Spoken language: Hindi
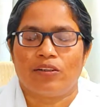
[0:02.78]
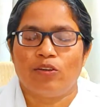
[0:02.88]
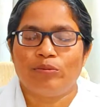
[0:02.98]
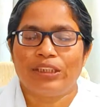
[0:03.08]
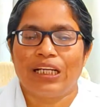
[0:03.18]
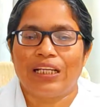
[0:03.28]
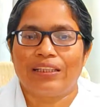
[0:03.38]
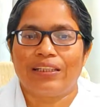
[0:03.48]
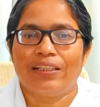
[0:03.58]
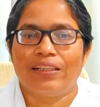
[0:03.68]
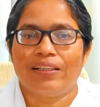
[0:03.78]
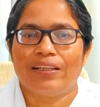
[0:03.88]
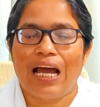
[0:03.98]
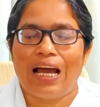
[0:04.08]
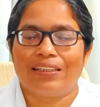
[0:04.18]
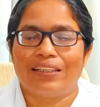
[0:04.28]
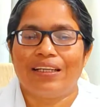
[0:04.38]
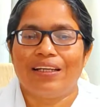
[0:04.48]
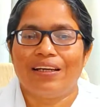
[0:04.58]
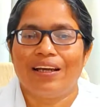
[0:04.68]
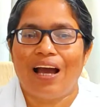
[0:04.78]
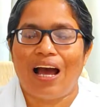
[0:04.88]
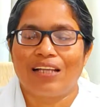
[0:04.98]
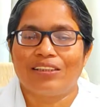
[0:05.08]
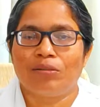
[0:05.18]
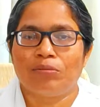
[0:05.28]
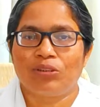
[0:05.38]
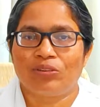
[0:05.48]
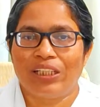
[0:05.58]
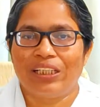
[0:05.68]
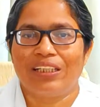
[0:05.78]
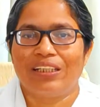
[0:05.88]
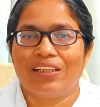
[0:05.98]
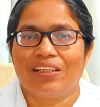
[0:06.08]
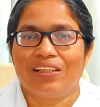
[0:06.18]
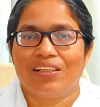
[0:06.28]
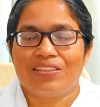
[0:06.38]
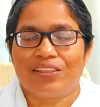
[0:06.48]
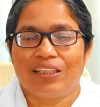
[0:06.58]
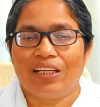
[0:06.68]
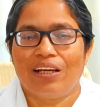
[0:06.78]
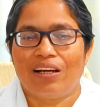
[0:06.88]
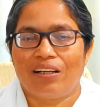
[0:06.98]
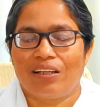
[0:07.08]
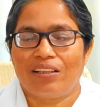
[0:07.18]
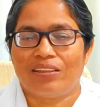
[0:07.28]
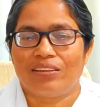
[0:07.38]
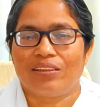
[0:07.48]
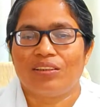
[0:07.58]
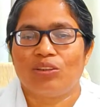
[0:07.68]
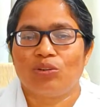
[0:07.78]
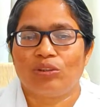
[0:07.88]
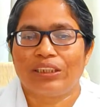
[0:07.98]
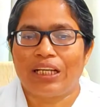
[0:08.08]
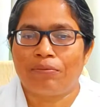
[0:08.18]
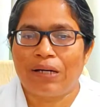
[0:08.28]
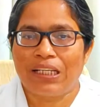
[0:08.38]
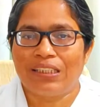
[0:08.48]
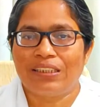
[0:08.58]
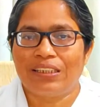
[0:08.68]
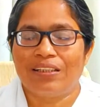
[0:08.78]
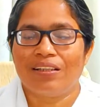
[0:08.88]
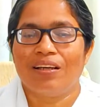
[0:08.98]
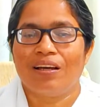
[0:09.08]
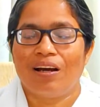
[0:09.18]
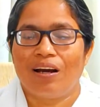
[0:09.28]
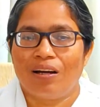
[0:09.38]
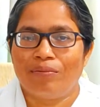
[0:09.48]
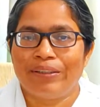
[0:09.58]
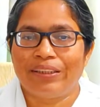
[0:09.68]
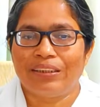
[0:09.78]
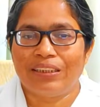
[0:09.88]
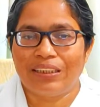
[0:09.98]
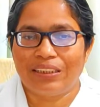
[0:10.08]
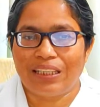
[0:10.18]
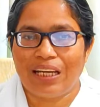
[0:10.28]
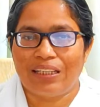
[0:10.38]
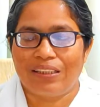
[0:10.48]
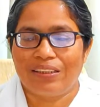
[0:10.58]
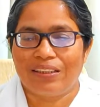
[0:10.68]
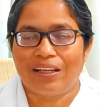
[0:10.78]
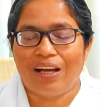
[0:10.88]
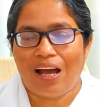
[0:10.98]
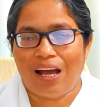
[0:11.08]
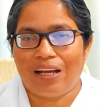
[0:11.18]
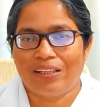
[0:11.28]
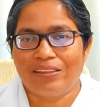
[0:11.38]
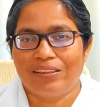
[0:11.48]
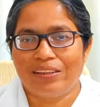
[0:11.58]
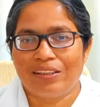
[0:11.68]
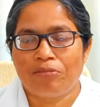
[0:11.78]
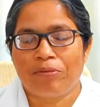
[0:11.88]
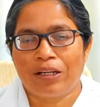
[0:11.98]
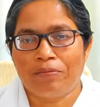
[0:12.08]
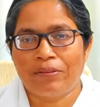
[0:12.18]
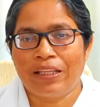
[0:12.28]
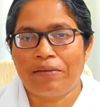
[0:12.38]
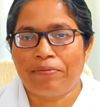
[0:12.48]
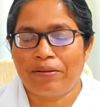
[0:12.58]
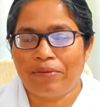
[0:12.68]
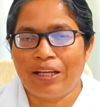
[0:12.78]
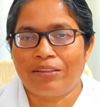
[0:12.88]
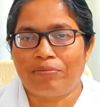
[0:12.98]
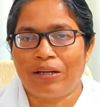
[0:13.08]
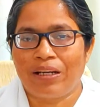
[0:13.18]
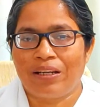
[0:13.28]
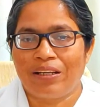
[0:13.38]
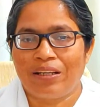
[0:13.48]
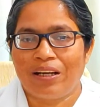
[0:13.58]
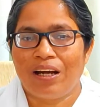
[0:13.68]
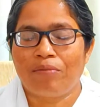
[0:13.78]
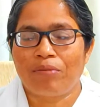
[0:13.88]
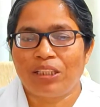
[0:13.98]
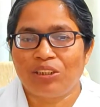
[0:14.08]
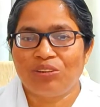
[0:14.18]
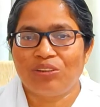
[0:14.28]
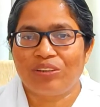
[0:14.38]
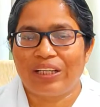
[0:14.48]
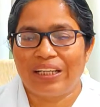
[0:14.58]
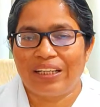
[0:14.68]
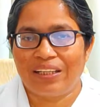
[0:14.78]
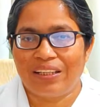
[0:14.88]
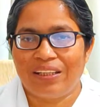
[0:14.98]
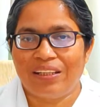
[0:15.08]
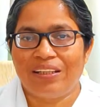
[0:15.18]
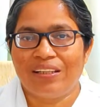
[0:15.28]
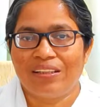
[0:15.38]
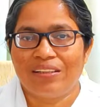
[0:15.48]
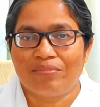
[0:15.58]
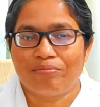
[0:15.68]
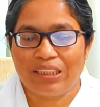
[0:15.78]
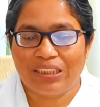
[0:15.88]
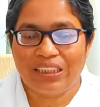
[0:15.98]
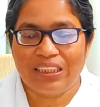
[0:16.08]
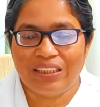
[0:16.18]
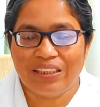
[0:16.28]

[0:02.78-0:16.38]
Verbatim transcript: ओम शांति आइए आज हम सुनेंगे 6 अगस्त 2022 की अव्यक्त इशारे आज परमपिता परमात्मा हम बच्चों को कह रहे हैं बच्चे